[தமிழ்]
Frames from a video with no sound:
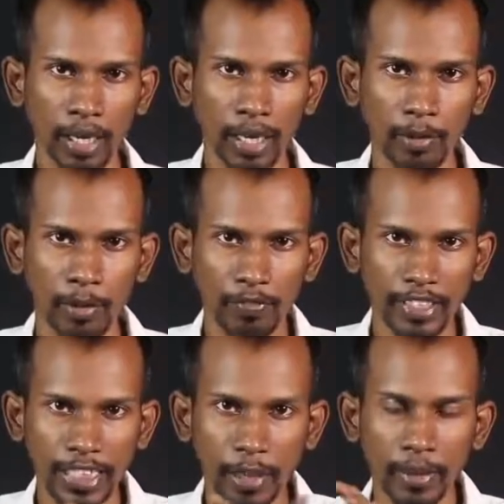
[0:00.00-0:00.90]
அல்லது வந்து
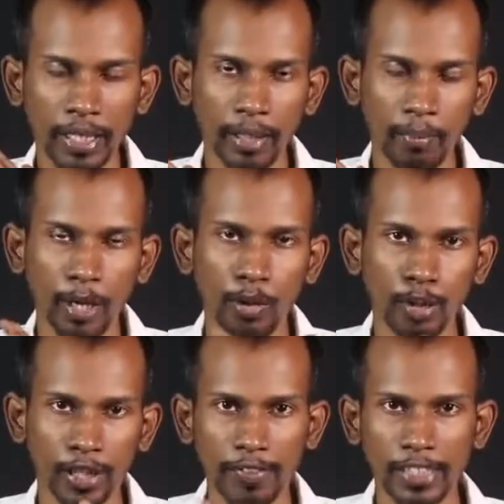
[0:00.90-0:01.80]
விசிறி மாதிரி மேல்
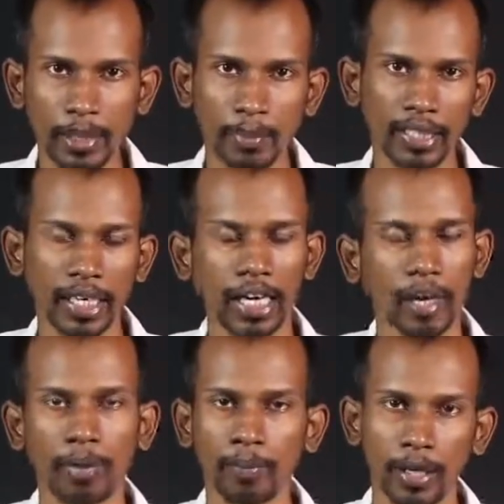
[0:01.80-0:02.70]
நோக்கிய விசிறி மாதிரியான
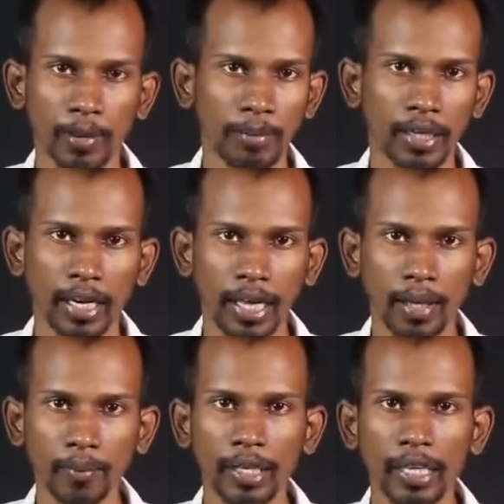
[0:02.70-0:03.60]
அமைப்புலையும் இருக்கலாம்